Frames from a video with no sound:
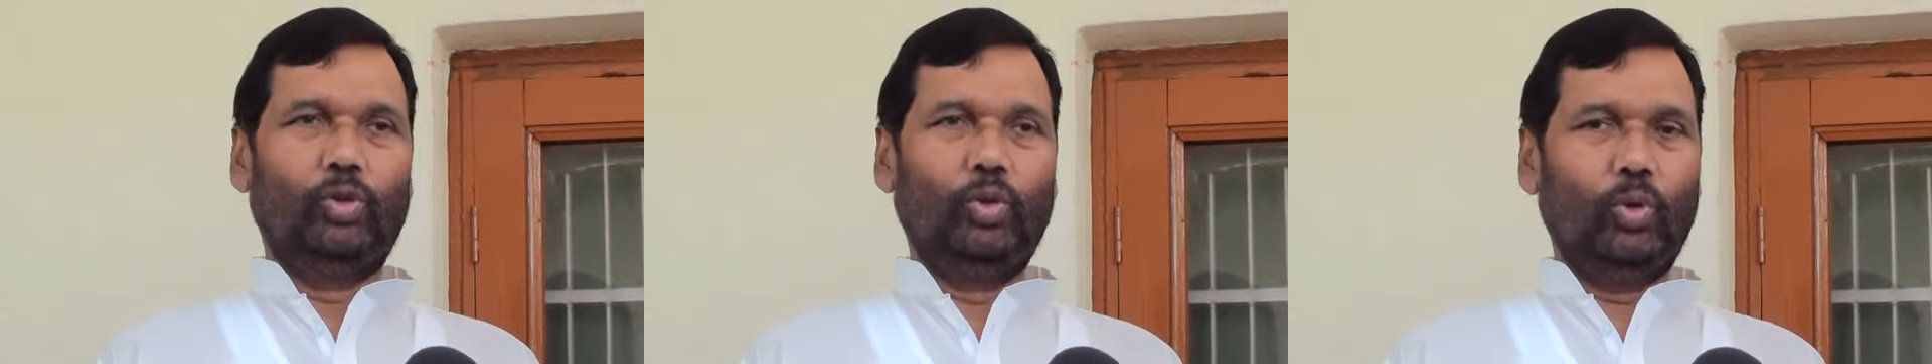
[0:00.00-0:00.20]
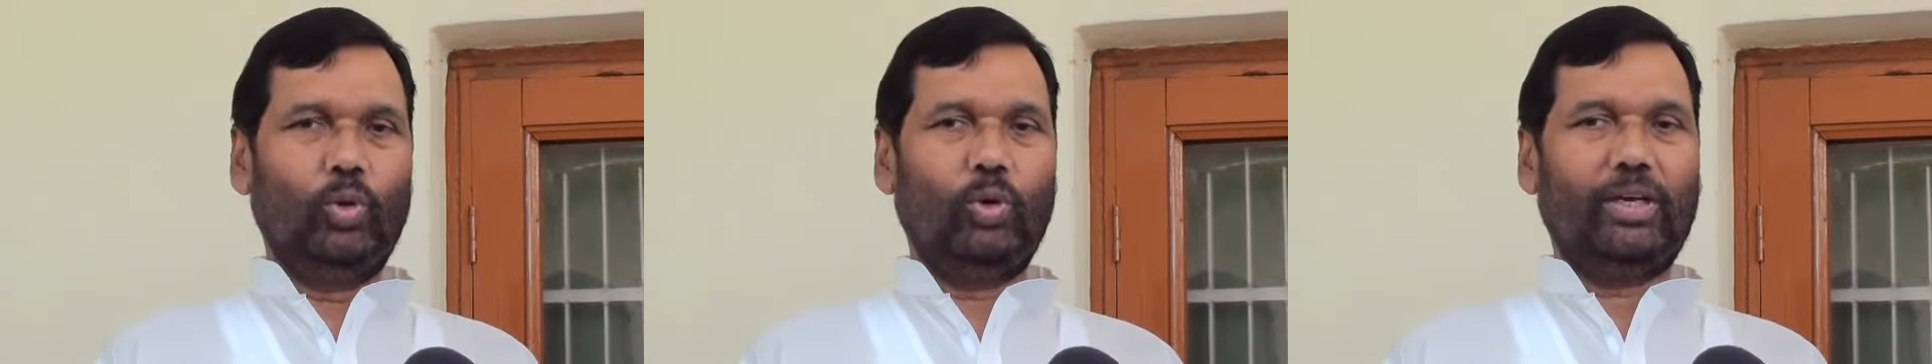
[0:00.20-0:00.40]

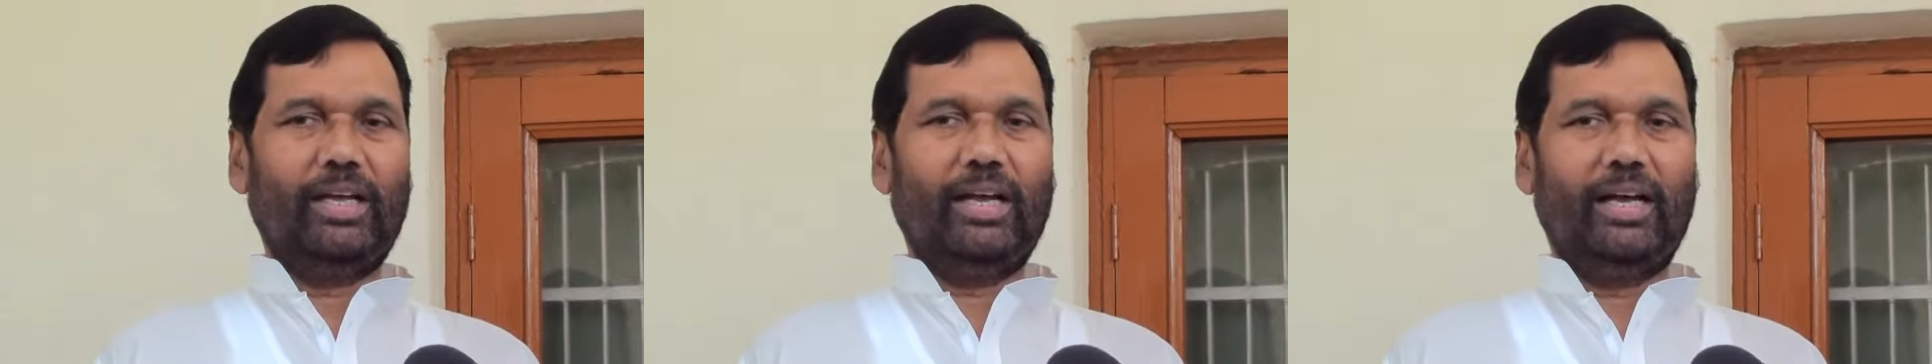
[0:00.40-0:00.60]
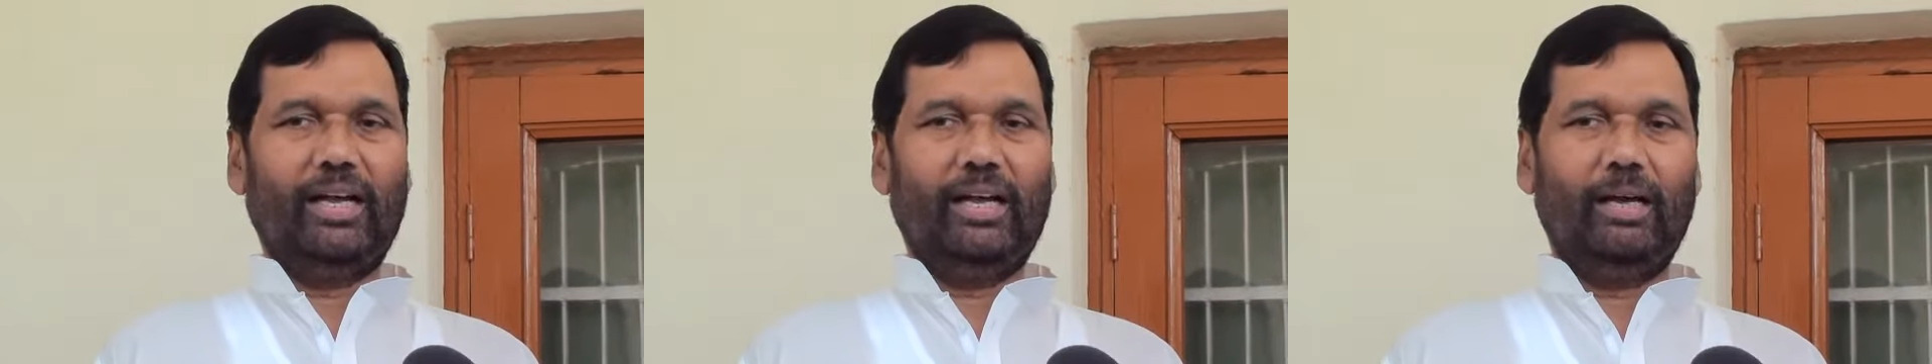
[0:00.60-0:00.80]
दूर हो
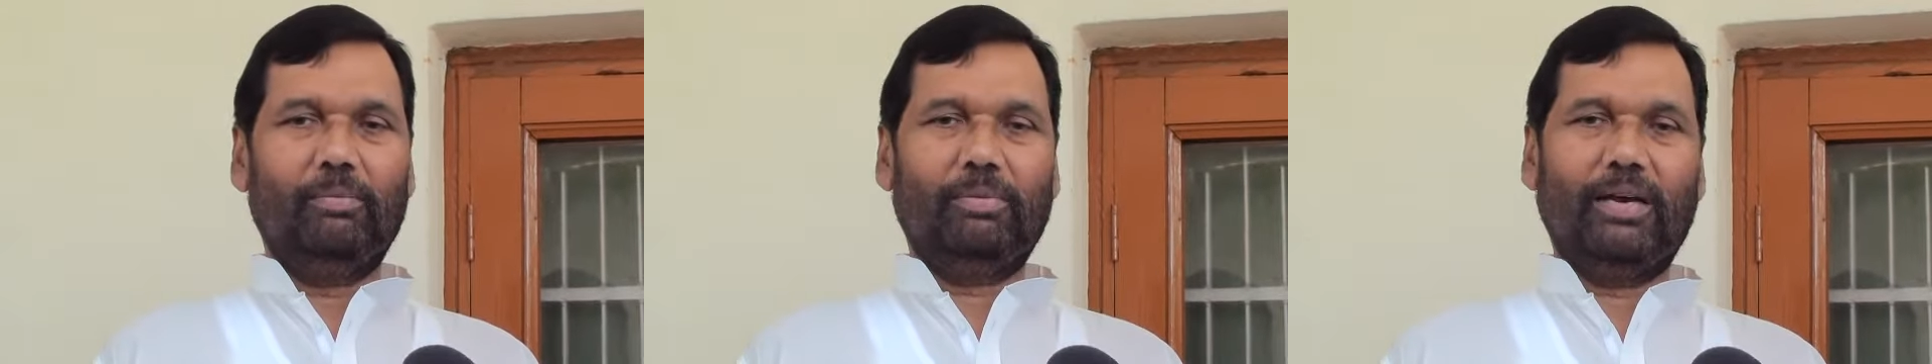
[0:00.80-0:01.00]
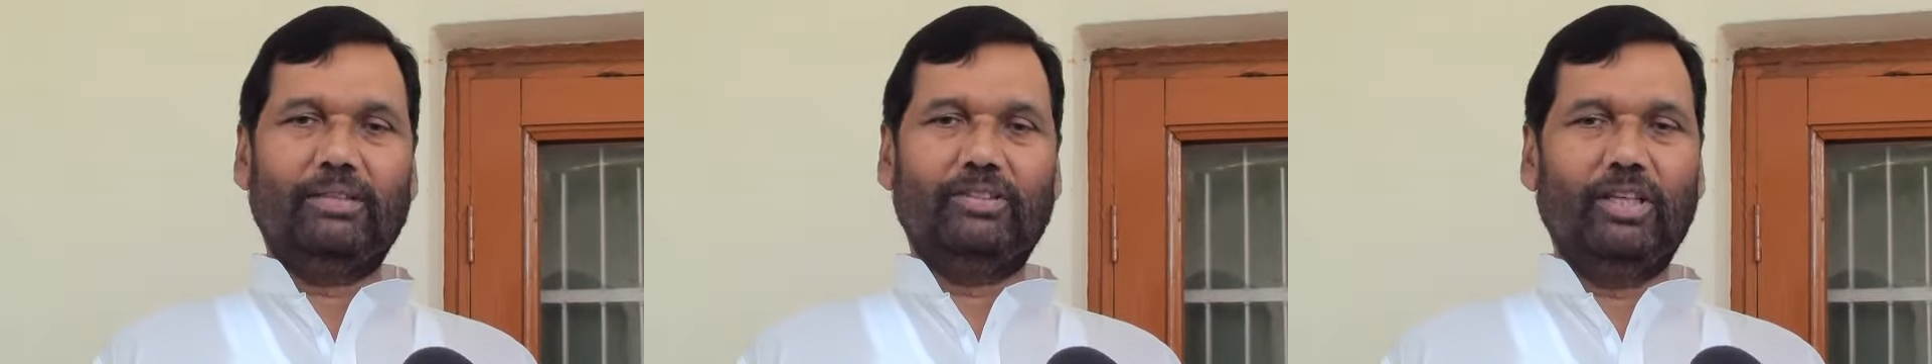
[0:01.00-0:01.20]
गया है
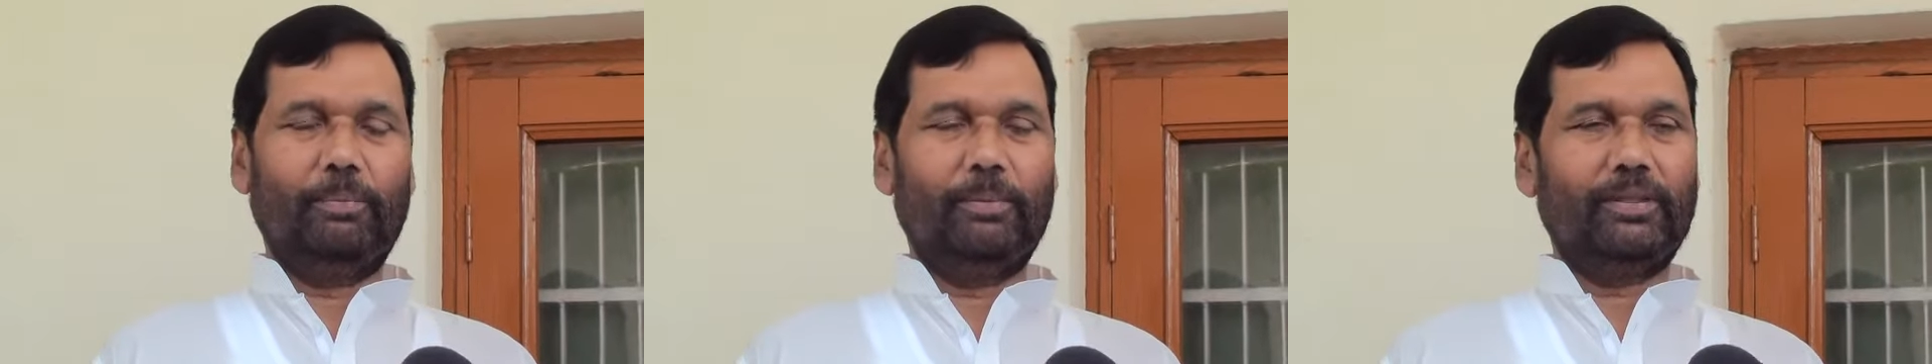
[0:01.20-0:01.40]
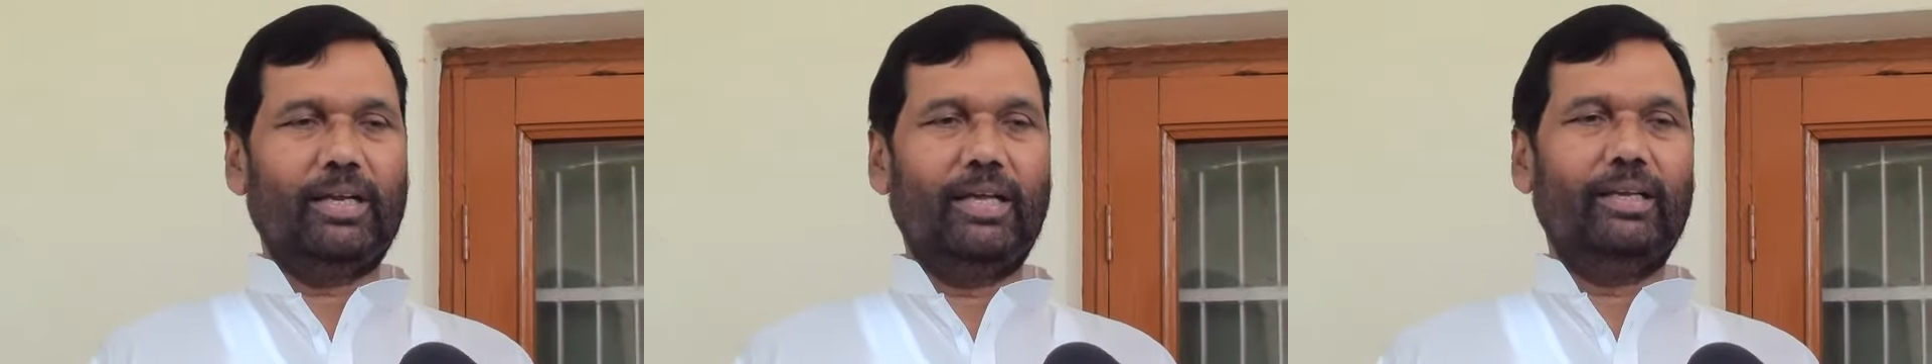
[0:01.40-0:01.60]
हम
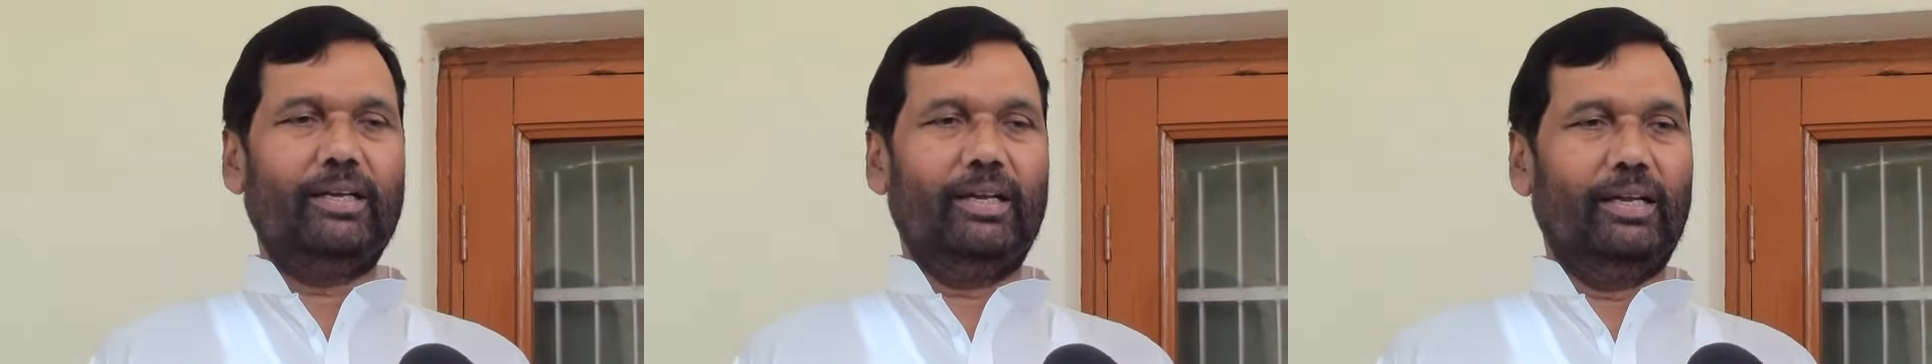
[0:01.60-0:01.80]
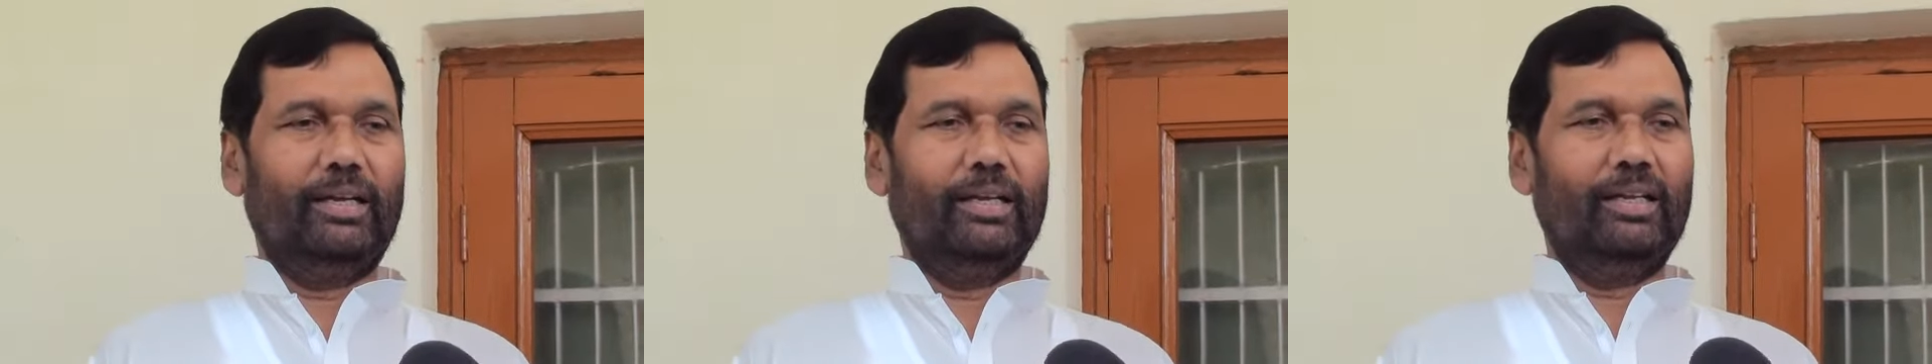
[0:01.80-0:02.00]
सिर्फ इतना ही
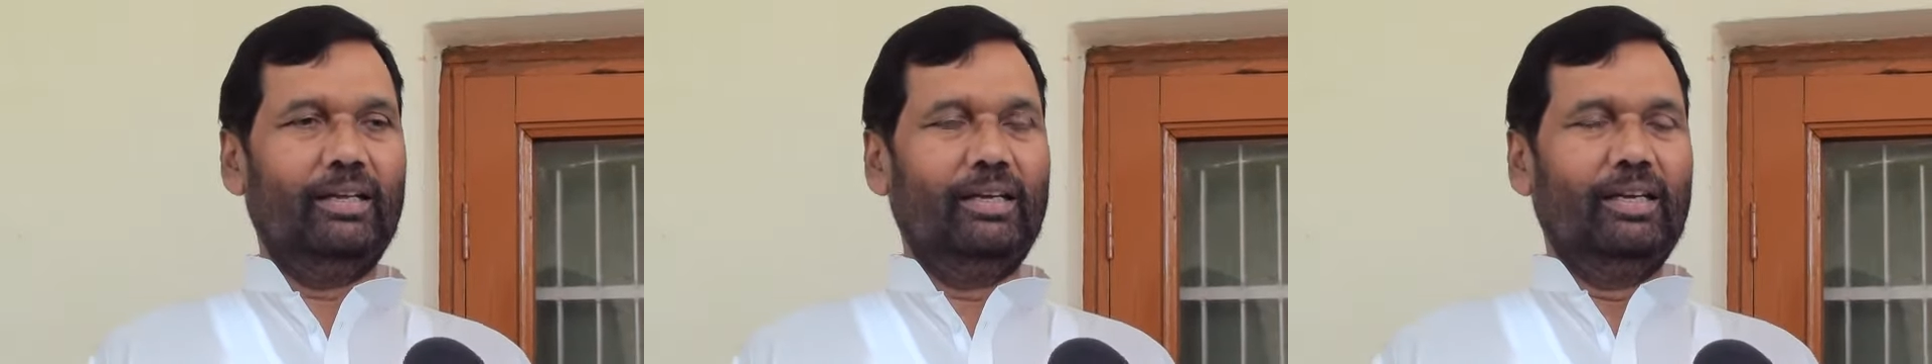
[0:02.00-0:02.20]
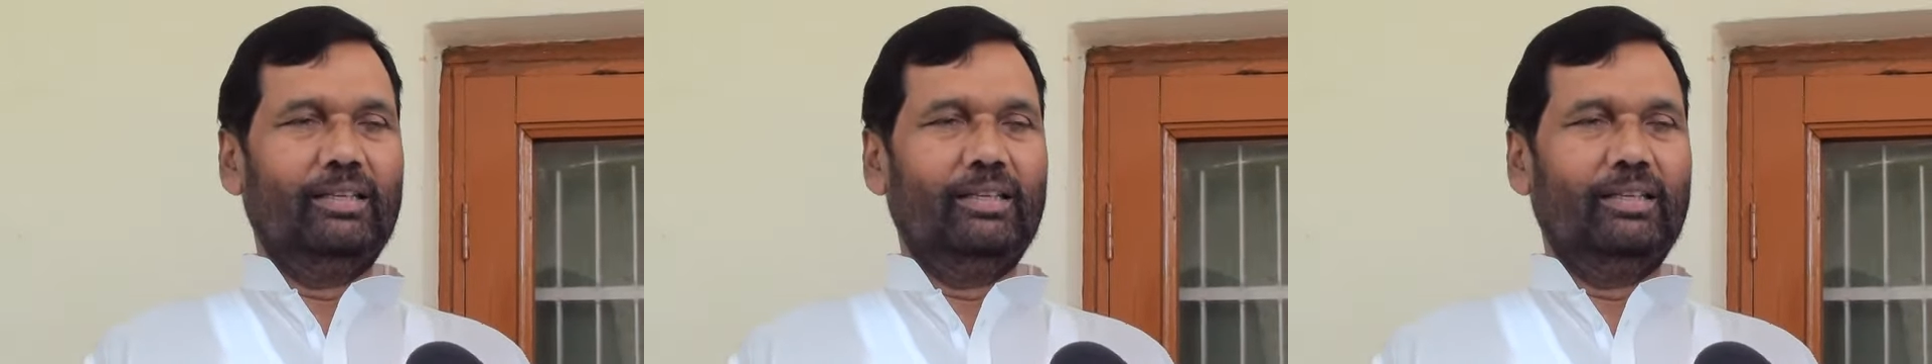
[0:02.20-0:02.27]
करेंगे